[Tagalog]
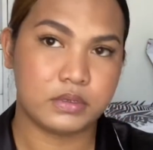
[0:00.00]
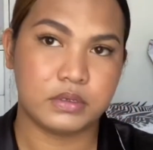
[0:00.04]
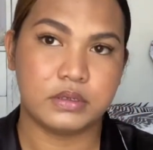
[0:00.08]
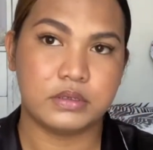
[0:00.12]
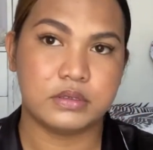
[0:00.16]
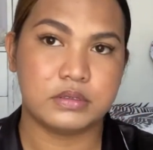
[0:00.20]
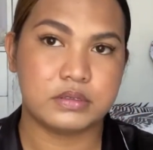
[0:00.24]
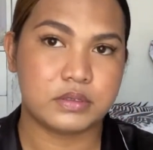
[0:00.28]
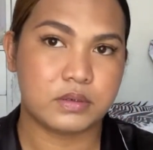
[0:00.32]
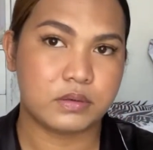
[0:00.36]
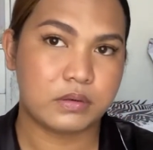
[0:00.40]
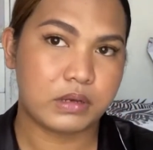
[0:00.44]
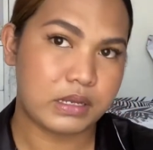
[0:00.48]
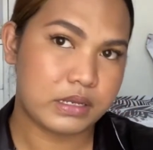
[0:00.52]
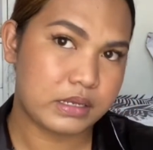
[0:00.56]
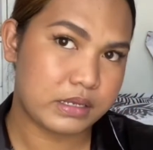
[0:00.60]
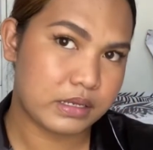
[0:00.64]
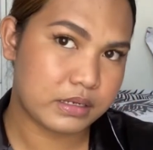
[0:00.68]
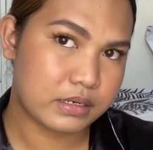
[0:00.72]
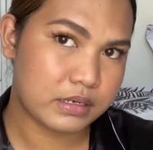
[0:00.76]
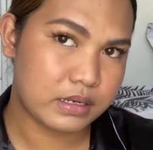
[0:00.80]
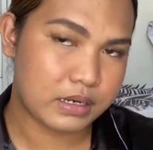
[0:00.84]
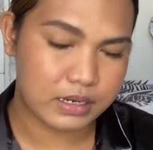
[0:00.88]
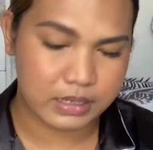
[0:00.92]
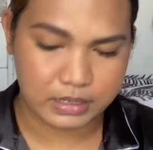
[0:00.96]
So,
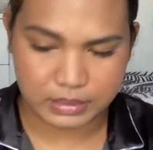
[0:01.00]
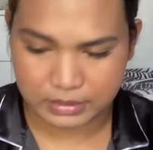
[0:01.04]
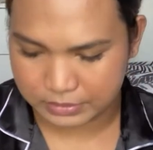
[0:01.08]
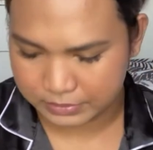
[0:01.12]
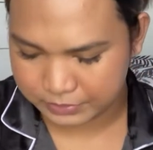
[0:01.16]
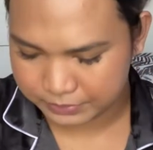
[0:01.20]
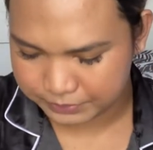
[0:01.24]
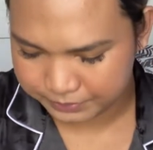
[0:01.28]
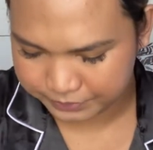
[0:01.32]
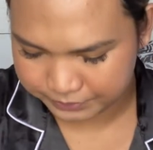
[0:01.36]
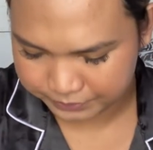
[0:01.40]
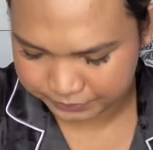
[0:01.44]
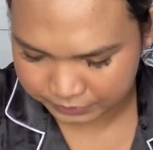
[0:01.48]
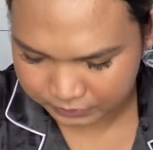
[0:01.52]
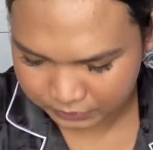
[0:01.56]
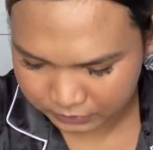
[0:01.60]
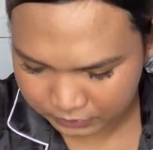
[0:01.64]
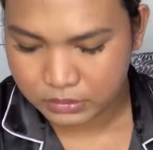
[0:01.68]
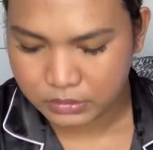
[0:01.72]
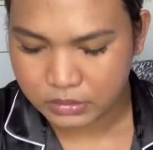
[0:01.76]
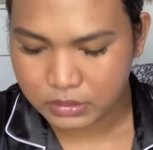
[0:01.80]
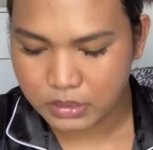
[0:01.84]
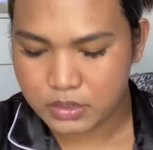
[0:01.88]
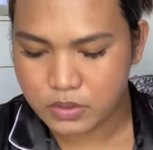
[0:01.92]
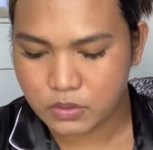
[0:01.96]
ganyan lang.
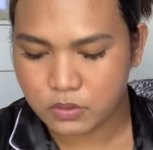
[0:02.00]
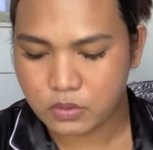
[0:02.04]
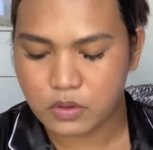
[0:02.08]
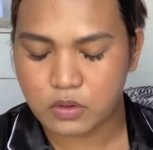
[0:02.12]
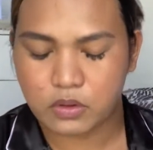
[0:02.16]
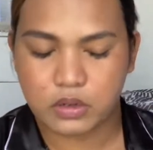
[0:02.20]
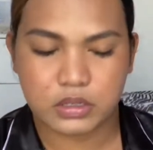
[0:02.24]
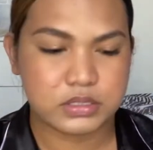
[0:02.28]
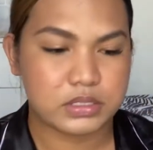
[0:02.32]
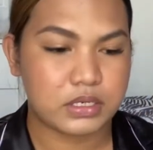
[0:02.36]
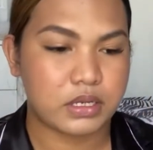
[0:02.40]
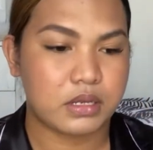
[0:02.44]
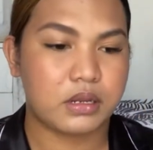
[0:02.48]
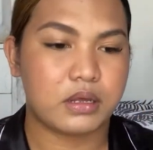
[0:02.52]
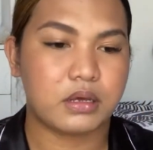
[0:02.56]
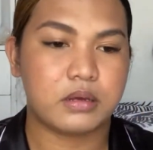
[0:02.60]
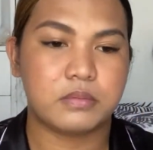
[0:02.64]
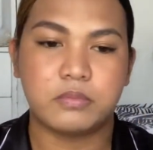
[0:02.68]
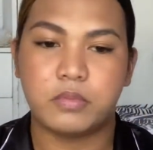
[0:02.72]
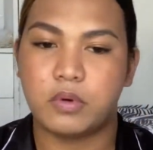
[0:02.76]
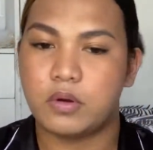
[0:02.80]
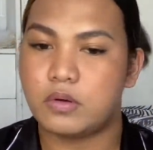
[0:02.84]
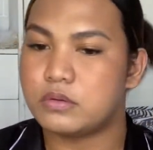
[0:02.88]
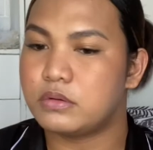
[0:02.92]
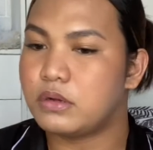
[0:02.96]
Ayoko kasi
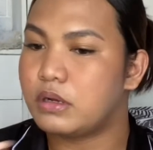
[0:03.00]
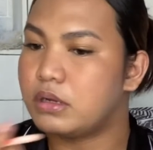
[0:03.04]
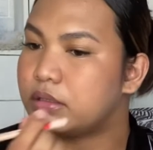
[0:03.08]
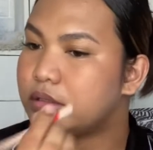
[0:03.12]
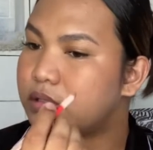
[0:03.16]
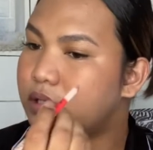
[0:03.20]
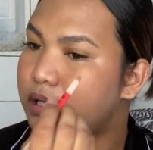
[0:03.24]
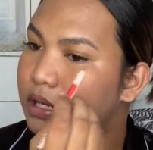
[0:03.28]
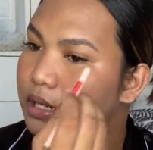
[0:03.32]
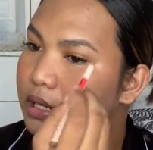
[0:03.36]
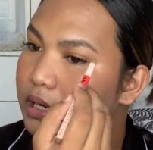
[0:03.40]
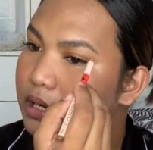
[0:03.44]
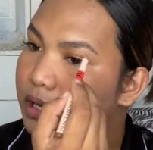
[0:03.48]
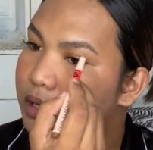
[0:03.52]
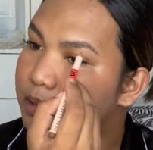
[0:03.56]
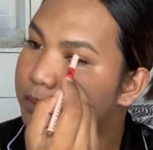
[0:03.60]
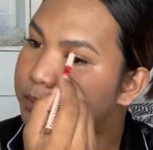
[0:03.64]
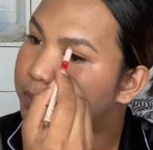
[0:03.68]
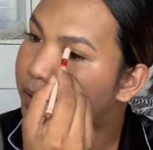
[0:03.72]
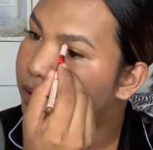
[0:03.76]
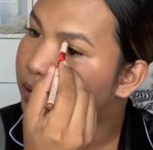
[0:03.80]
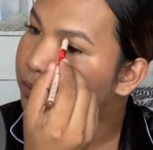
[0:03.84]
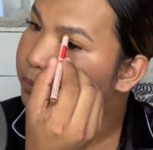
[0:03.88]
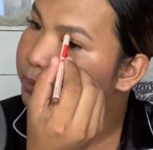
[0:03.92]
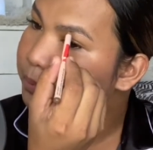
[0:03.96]
ng bonggang kilay
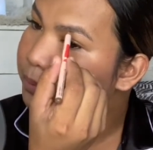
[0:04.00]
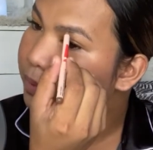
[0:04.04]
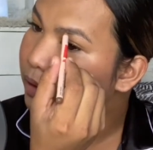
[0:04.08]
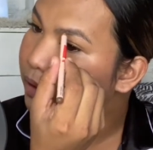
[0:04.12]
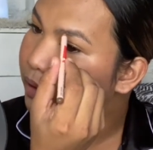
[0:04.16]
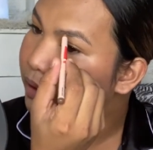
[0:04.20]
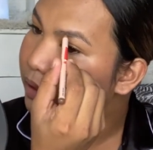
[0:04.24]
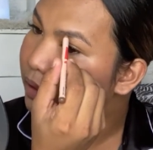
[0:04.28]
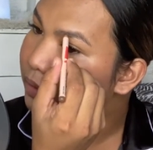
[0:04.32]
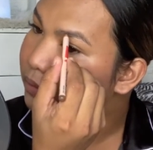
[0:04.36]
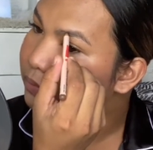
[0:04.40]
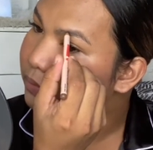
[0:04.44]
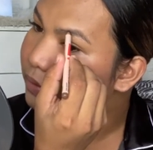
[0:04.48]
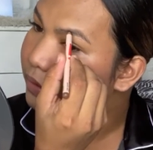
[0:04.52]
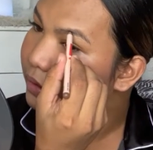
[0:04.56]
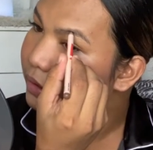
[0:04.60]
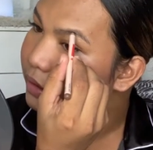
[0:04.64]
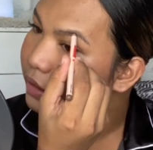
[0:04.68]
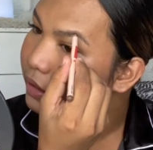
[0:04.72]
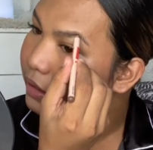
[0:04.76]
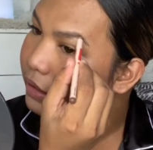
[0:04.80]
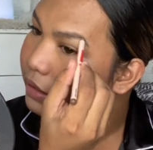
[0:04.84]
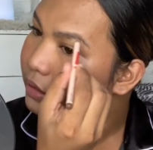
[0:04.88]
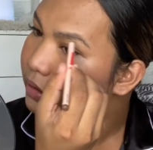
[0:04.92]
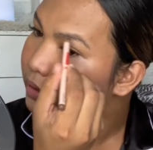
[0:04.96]
pag pang
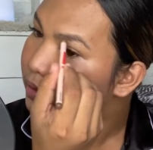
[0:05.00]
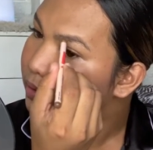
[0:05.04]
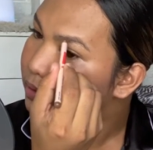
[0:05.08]
everyday.